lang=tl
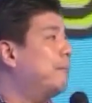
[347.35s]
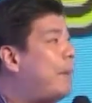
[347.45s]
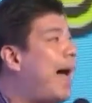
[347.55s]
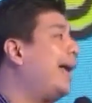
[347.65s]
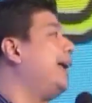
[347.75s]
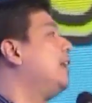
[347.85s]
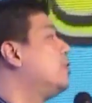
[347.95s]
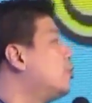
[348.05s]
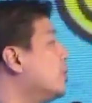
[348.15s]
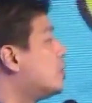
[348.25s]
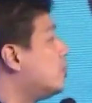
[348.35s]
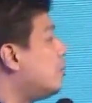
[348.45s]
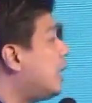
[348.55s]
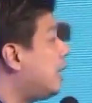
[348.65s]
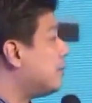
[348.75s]
buy into His
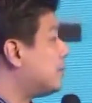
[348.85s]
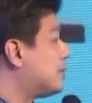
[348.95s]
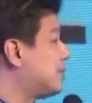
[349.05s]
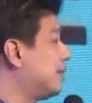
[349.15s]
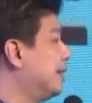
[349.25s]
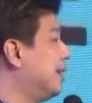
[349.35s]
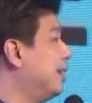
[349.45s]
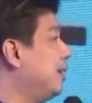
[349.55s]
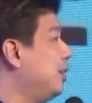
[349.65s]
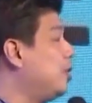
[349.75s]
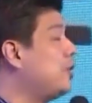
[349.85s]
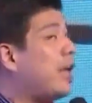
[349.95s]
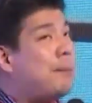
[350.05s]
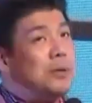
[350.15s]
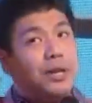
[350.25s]
dreams. Yun
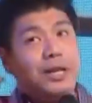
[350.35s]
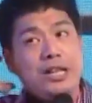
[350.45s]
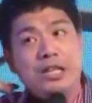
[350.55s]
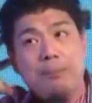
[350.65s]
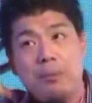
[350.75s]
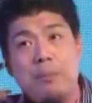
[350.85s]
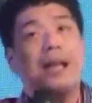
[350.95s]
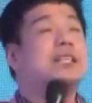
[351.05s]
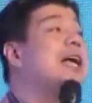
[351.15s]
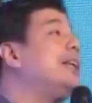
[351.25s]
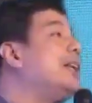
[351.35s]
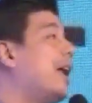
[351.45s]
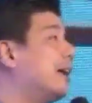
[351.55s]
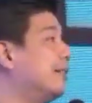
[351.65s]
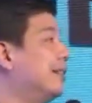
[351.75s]
dapat yung iniisip mo para sa
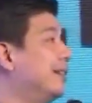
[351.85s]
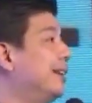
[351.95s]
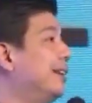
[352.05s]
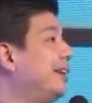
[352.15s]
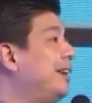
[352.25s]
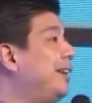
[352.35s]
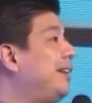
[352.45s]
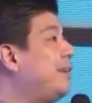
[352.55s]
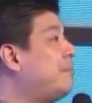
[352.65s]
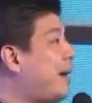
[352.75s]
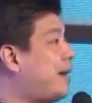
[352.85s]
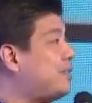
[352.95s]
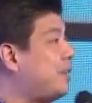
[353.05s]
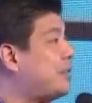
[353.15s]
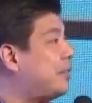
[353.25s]
Kanya. Hindi yung para
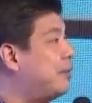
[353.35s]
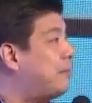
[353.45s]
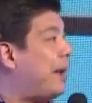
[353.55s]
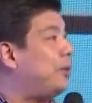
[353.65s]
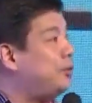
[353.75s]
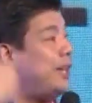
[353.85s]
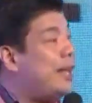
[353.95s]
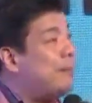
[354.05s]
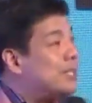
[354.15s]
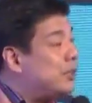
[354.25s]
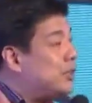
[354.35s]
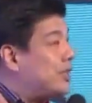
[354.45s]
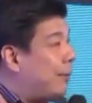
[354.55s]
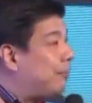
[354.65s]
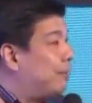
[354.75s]
sa'yo tatlong palo, level star step.